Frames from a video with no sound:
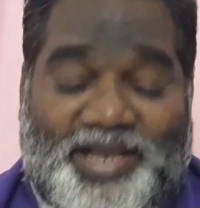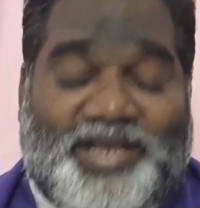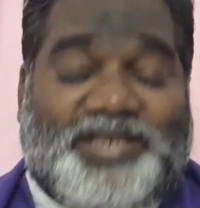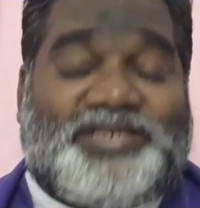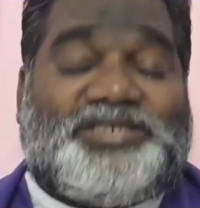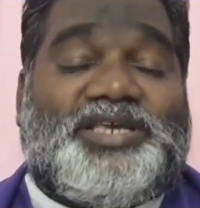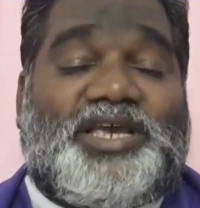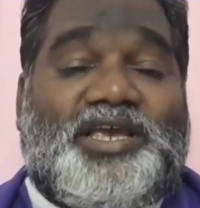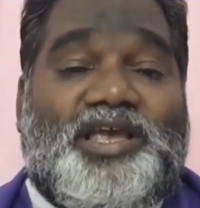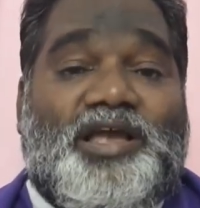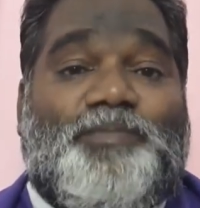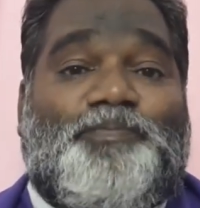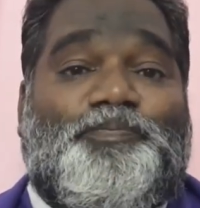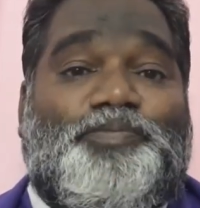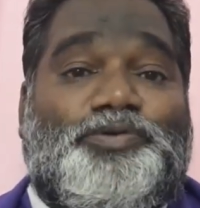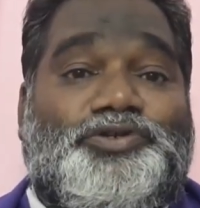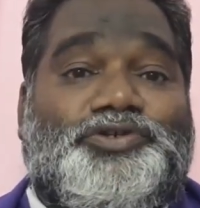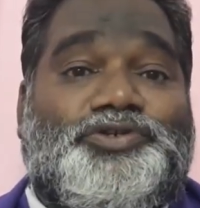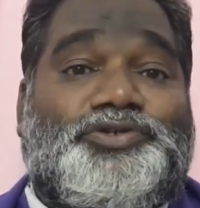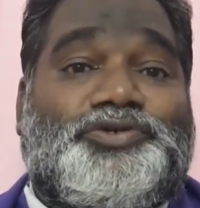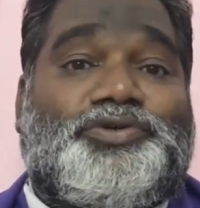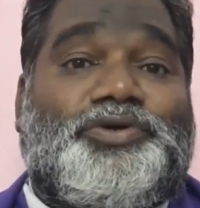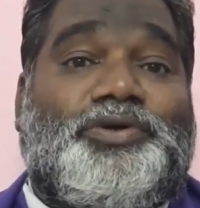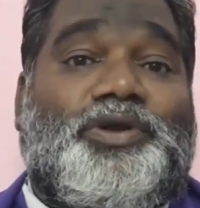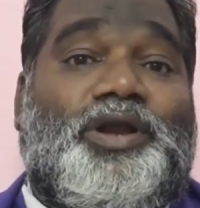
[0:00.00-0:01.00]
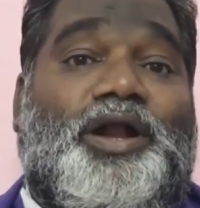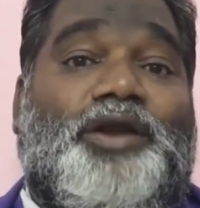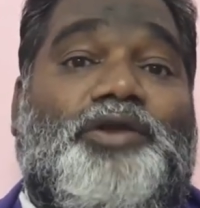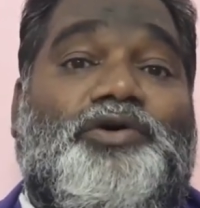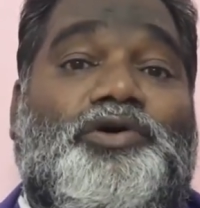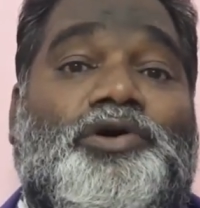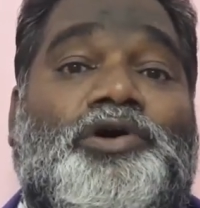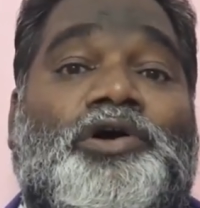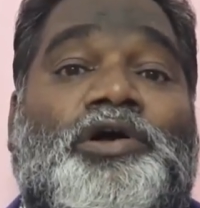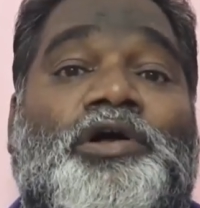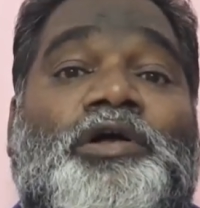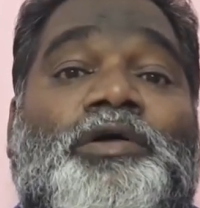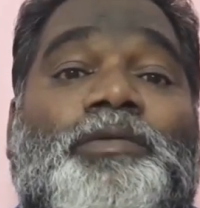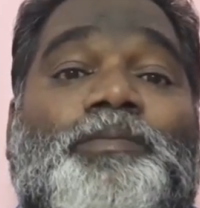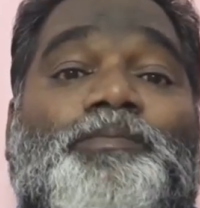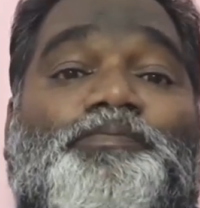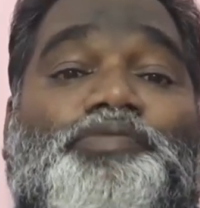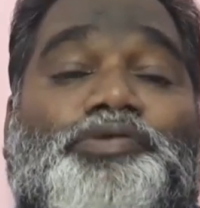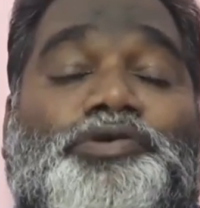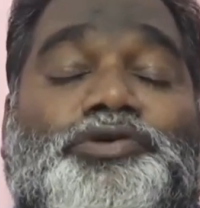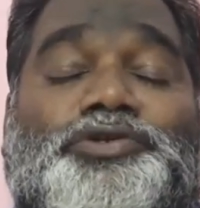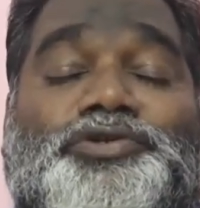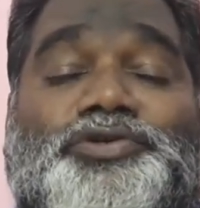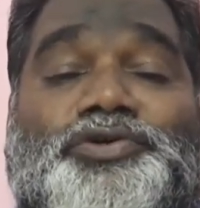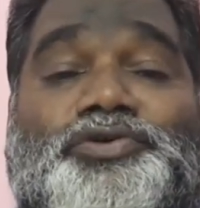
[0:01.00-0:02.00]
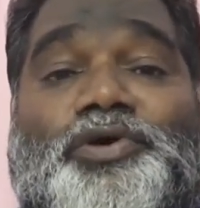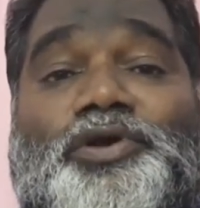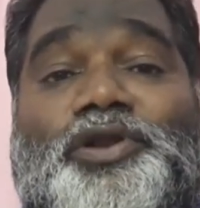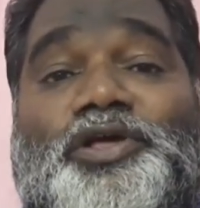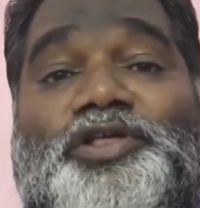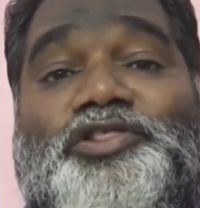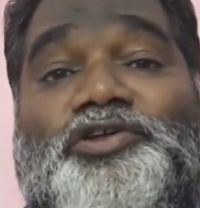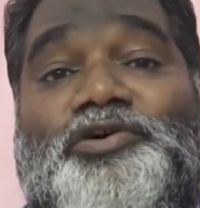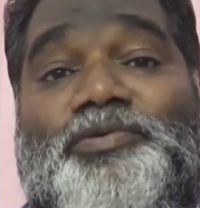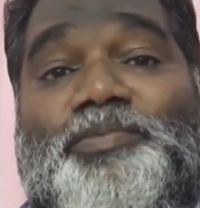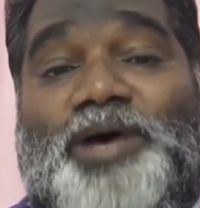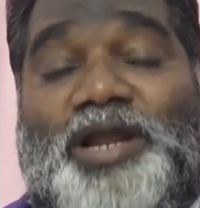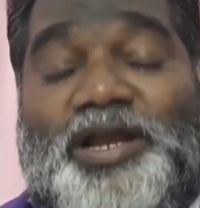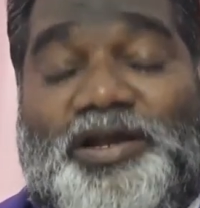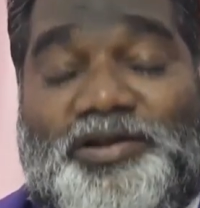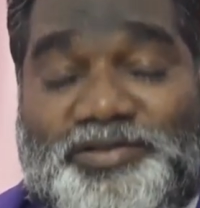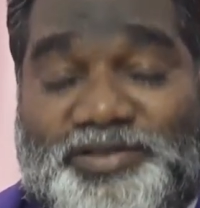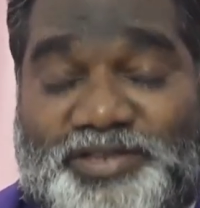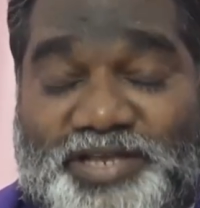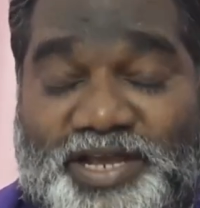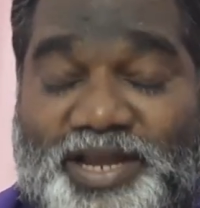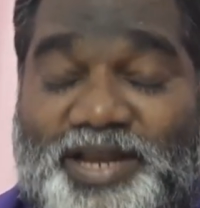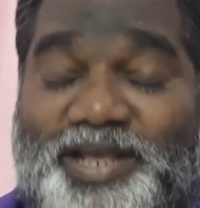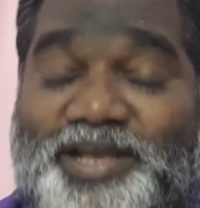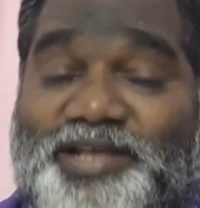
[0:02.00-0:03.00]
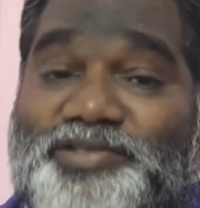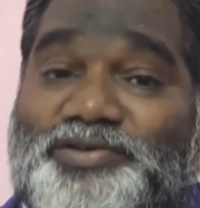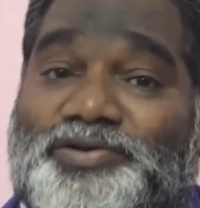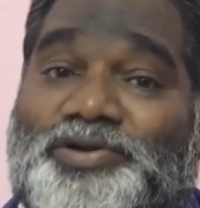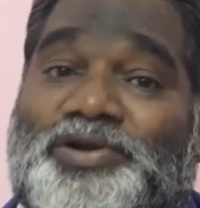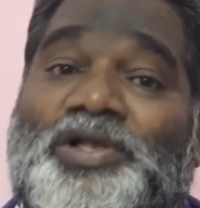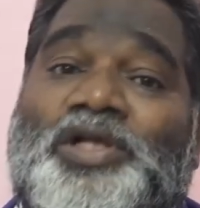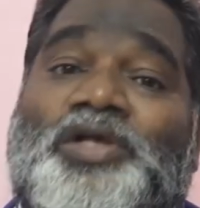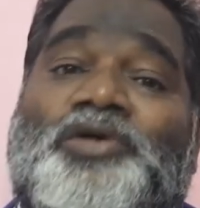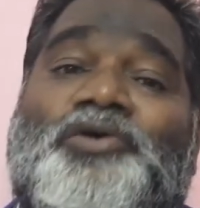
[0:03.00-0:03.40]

ఏసయ్య పుచ్చుకున్నాడో పుచ్చుకోలేదో మనకు తెలియదు